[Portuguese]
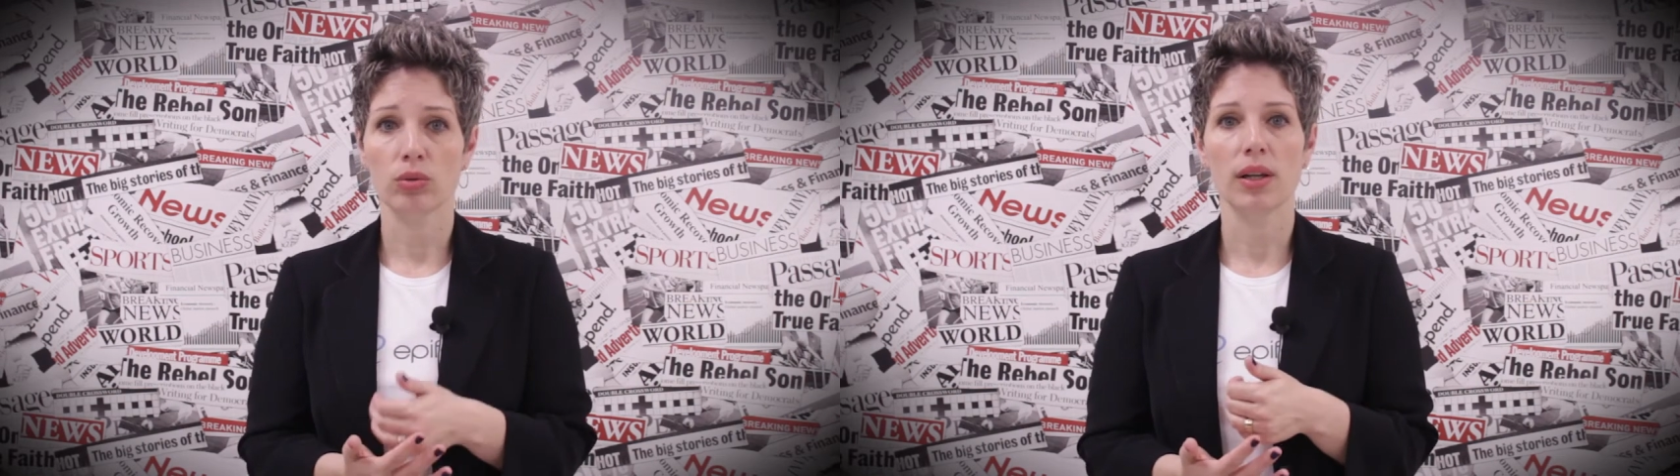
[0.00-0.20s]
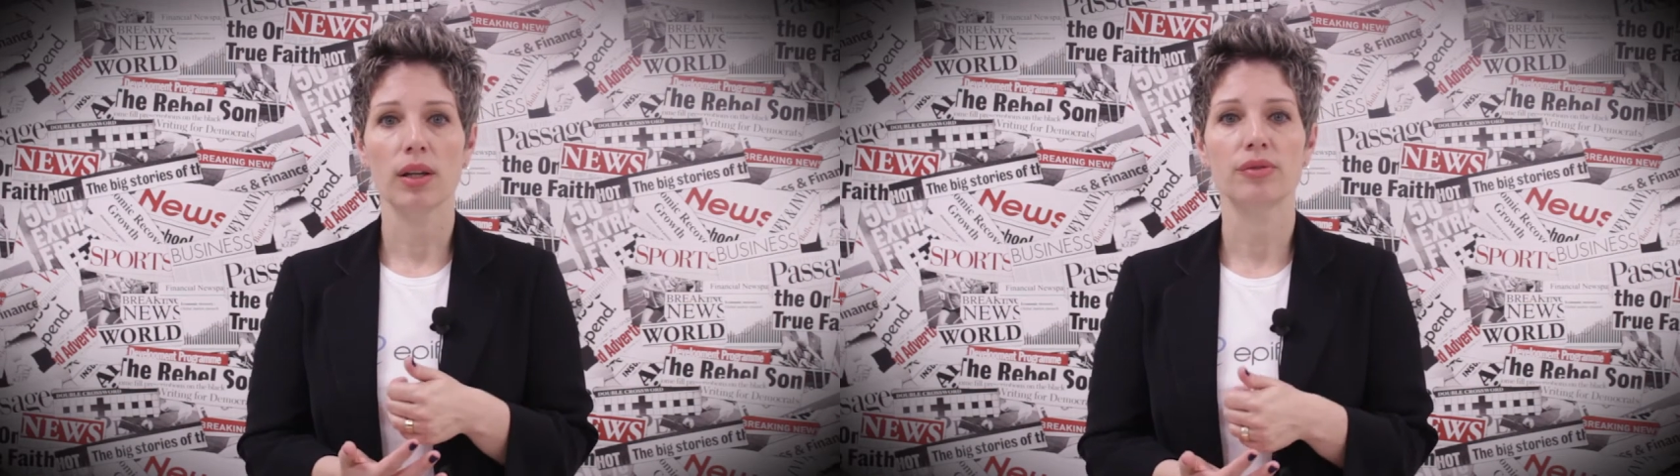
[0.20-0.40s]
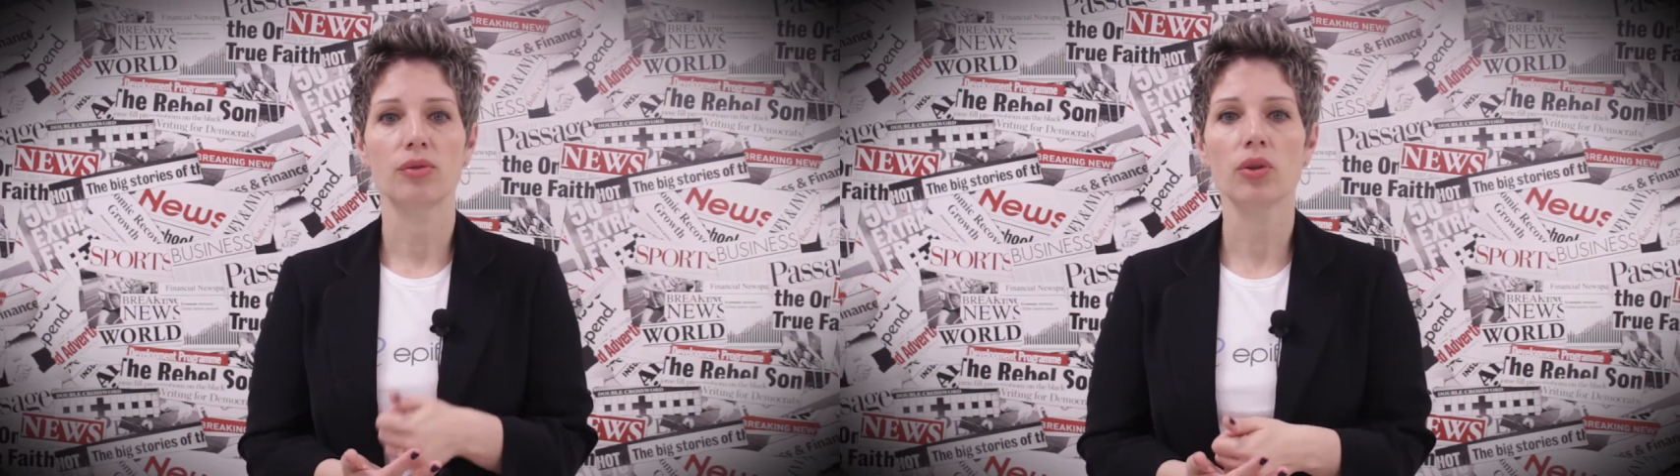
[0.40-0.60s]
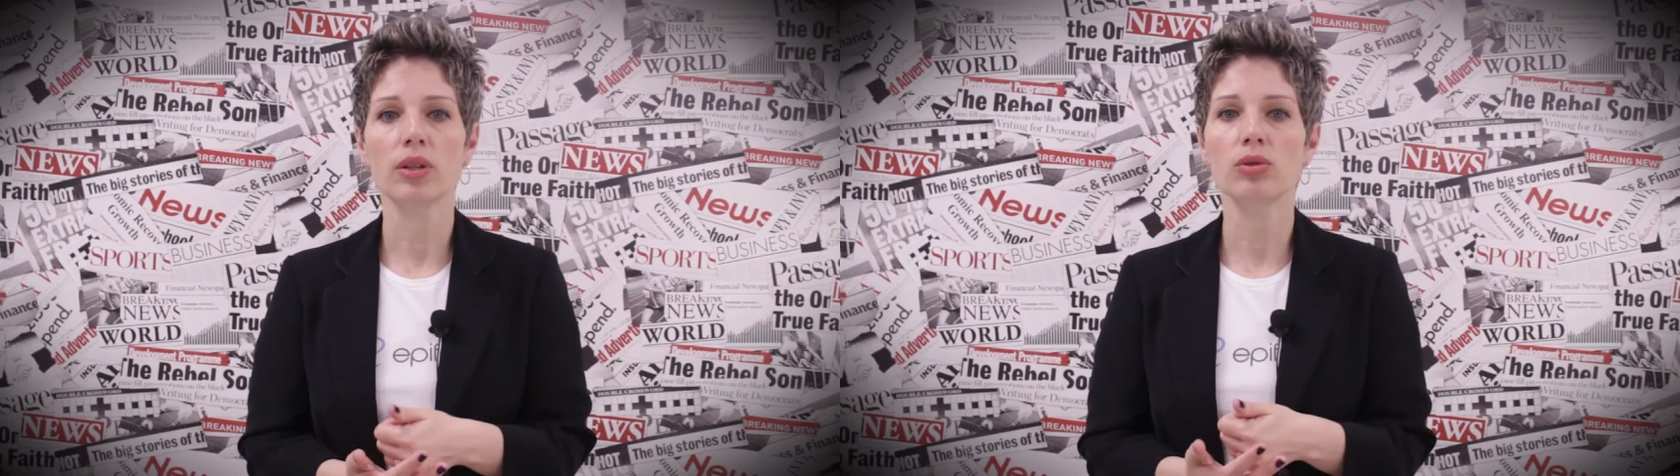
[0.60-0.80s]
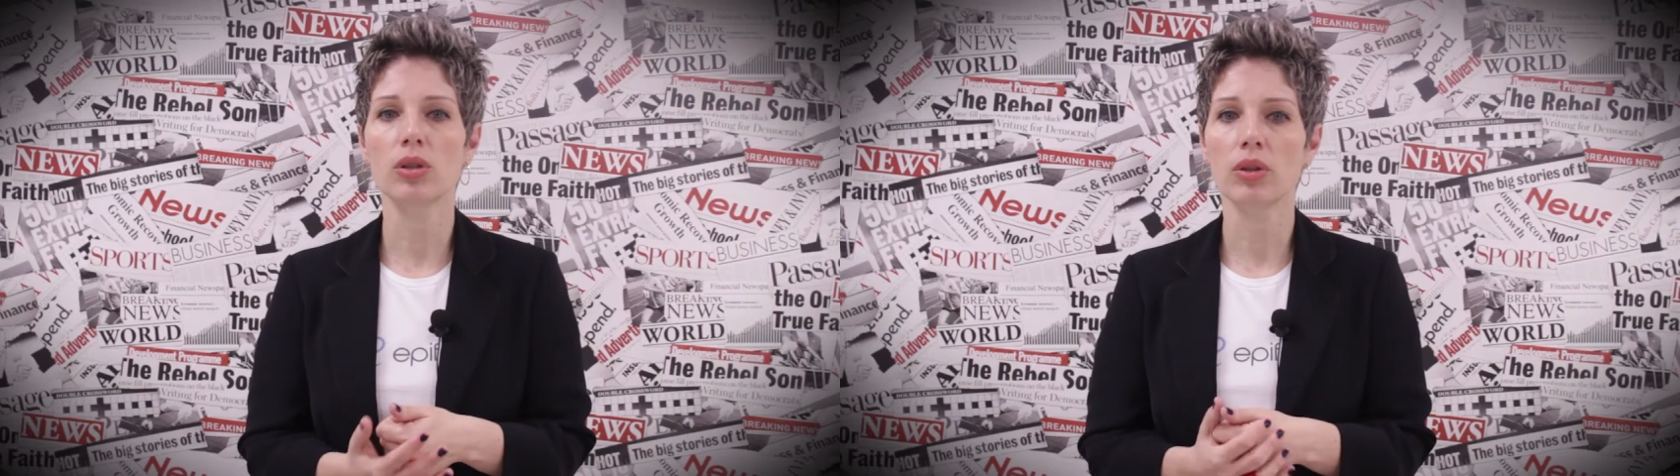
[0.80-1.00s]
o
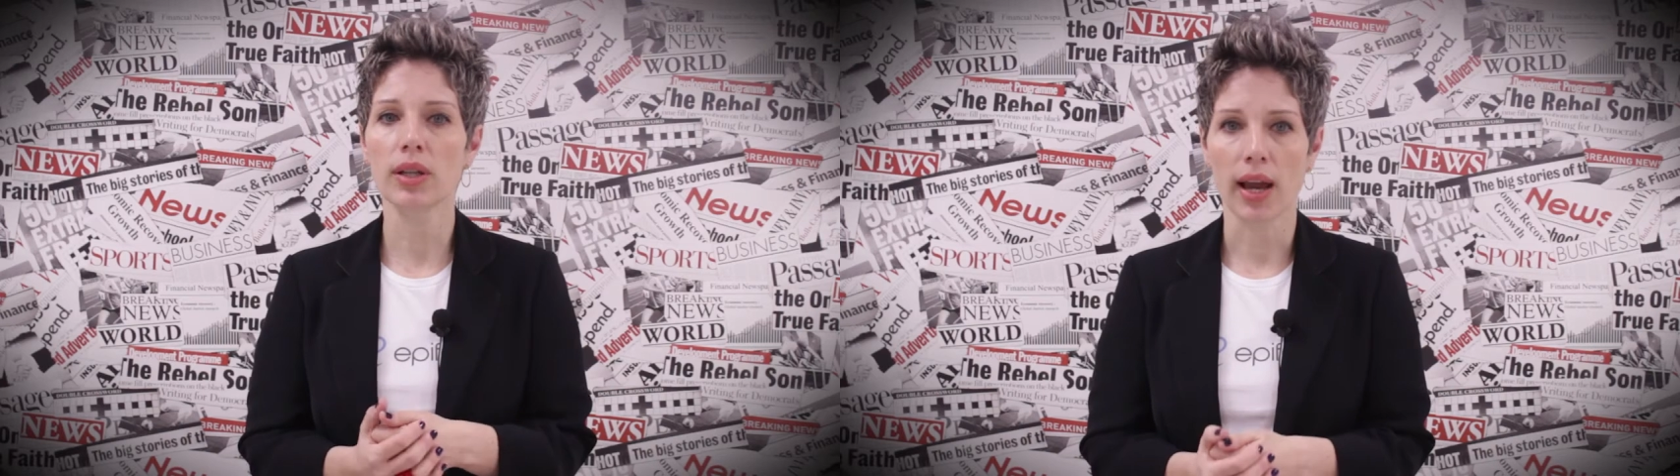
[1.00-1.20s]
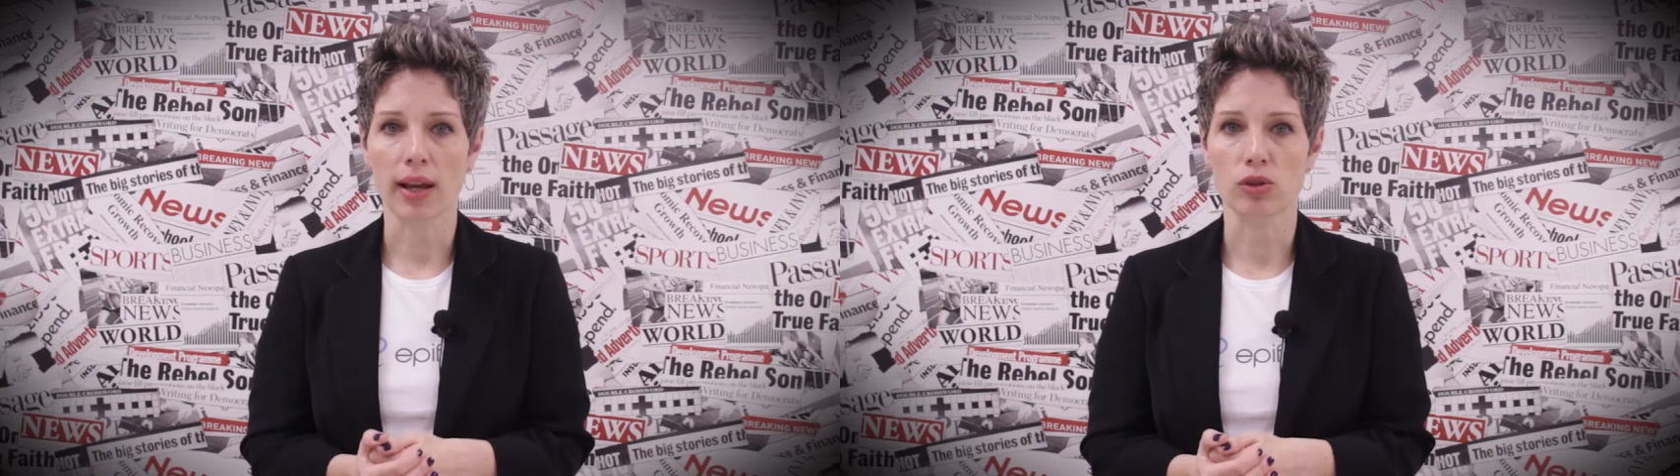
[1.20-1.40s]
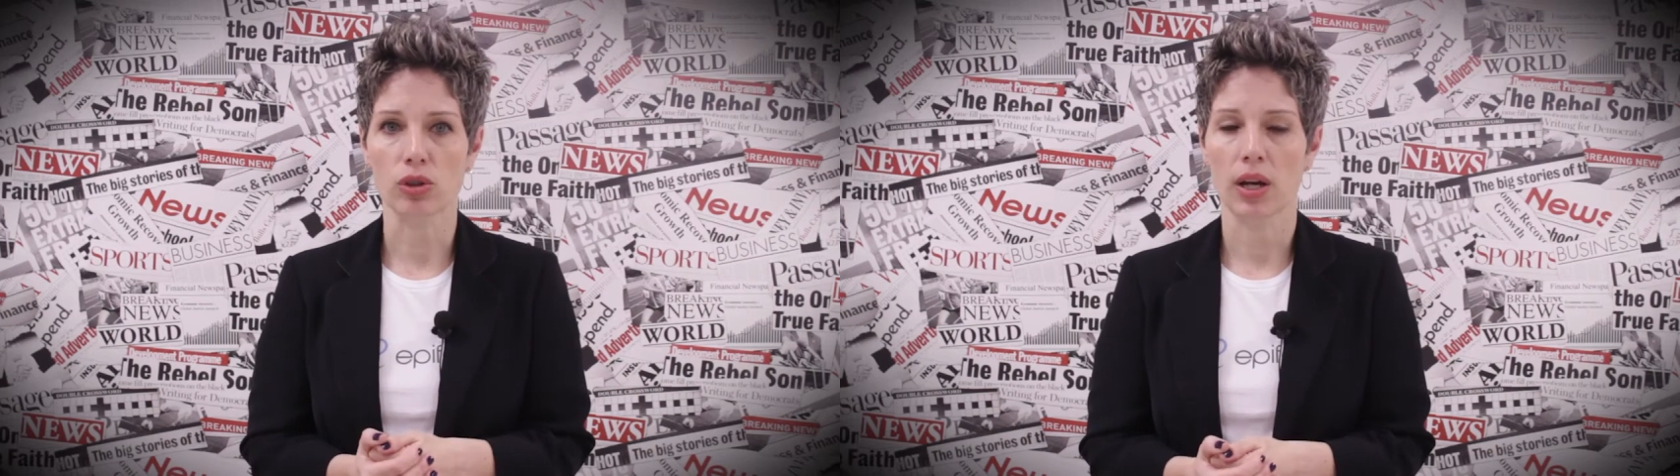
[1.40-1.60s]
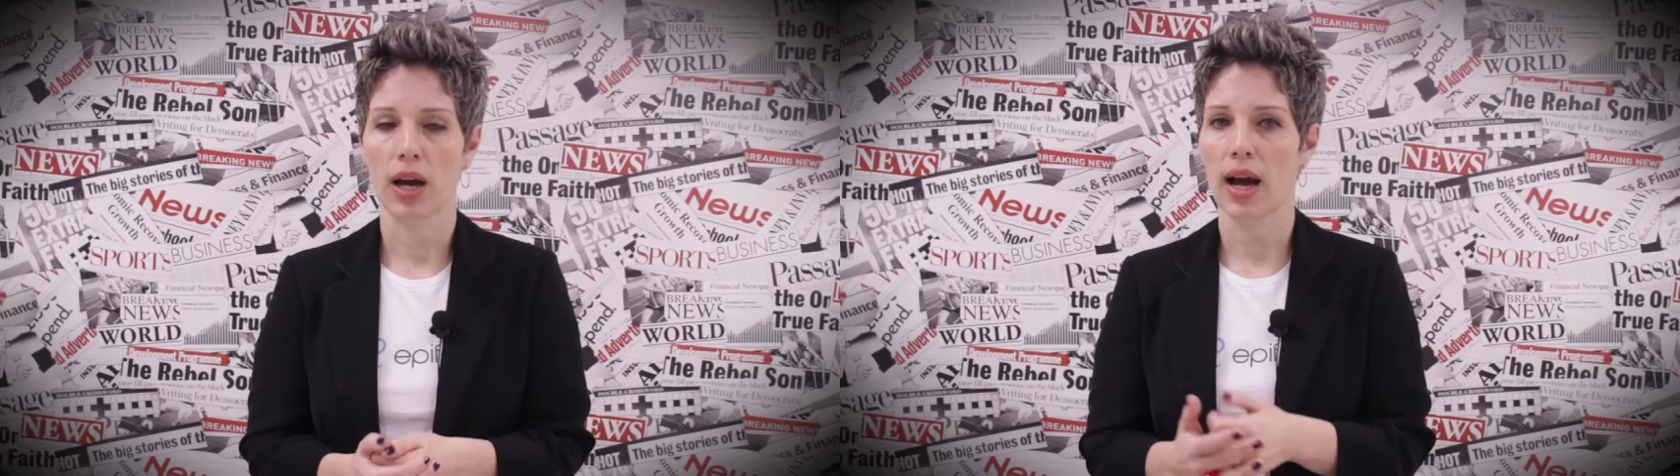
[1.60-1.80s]
telefone do seu cliente.